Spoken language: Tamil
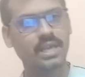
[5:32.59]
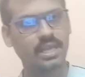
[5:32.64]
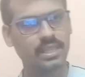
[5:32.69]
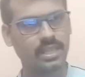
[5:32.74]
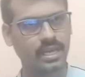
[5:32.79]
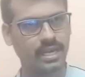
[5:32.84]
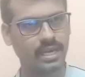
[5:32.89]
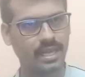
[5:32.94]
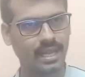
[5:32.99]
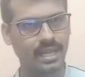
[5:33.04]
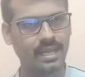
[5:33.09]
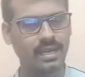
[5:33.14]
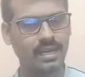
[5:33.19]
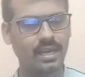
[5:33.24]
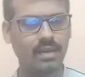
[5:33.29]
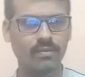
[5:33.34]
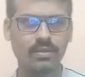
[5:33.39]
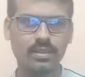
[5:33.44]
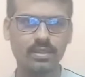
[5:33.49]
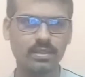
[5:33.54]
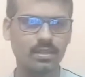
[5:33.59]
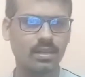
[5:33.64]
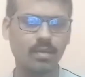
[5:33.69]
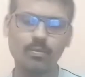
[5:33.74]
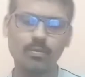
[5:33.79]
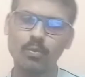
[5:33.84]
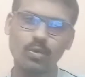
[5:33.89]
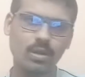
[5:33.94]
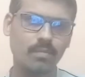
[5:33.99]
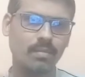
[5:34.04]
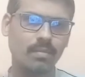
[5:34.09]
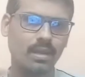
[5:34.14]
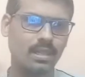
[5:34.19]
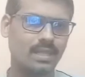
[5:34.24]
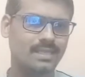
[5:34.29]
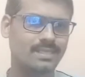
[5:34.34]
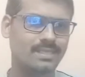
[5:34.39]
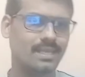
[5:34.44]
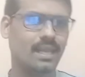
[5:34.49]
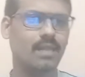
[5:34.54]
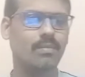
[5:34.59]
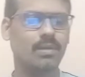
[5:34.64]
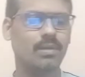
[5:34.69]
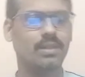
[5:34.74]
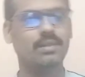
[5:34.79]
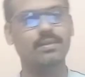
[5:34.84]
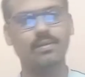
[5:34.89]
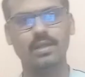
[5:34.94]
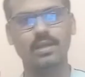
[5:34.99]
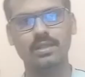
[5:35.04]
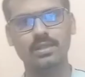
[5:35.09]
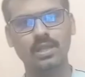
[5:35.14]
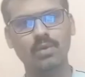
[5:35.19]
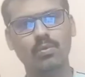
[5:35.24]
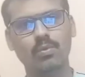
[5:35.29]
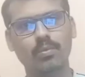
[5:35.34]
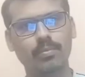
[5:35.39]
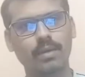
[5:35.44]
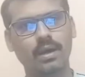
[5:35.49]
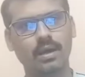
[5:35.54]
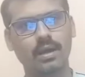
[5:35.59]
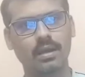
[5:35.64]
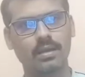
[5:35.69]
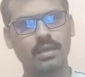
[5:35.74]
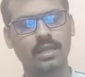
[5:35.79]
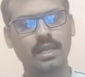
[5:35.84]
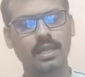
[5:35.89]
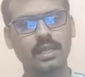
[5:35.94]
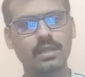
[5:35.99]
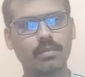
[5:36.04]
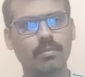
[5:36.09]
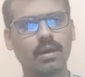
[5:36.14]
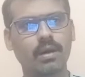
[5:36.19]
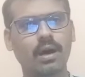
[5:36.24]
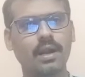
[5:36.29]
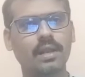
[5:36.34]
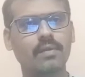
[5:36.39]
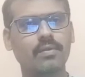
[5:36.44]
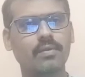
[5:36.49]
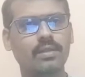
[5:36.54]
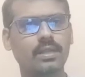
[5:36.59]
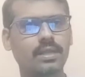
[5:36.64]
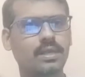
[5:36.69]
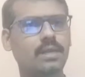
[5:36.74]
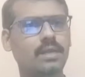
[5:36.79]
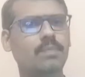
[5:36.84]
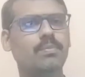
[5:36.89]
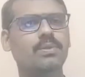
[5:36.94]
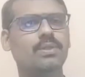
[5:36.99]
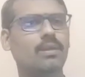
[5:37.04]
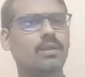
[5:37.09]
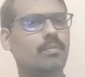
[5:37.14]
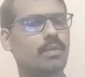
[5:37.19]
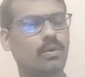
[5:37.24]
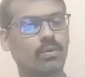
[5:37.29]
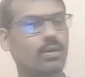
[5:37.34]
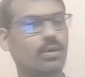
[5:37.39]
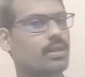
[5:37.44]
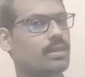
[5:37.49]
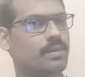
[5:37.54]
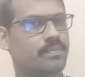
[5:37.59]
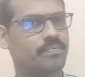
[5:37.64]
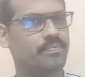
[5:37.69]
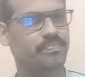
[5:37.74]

இந்த கிரகங்கள் வந்து நம்ம உடம்புல தான் செயல்படுது அதுதான் உண்மை ஏன்னா இந்த பாடி வந்து ஈர்ப்புத்தன்மை கொண்டது